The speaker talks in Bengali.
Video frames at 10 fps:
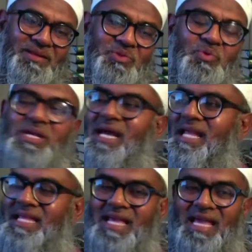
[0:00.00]
দুনিয়ার
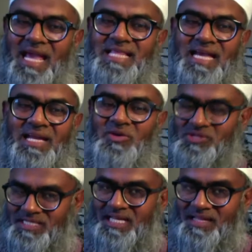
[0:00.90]
এই এই দেখেন
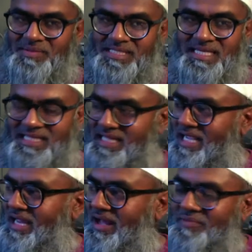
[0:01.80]
অস্ট্রেলিয়াতে আমি সিডনিতে
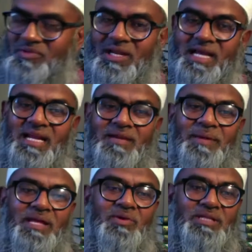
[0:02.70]
থাকি আলহামদুলিল্লাহ এখানে একটা
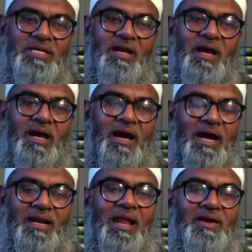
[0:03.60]
বাড়ি করতে
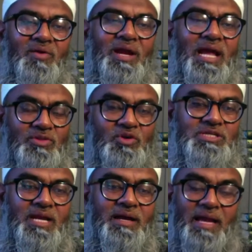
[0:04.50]
আট লাখ নয় লাখ দশ
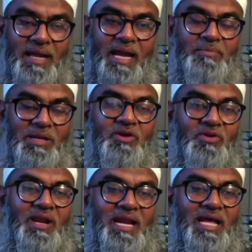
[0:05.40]
লাখ এক মিলিয়ন
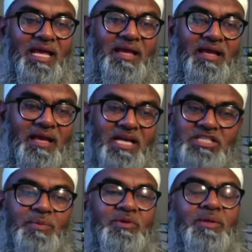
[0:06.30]
ডলার লাগে এই
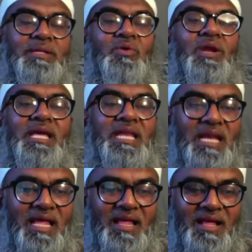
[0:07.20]
সামর্থ্য আমাদের অনেকেরই
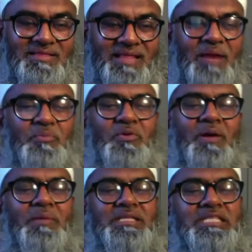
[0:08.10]
নাই তারপর আমরা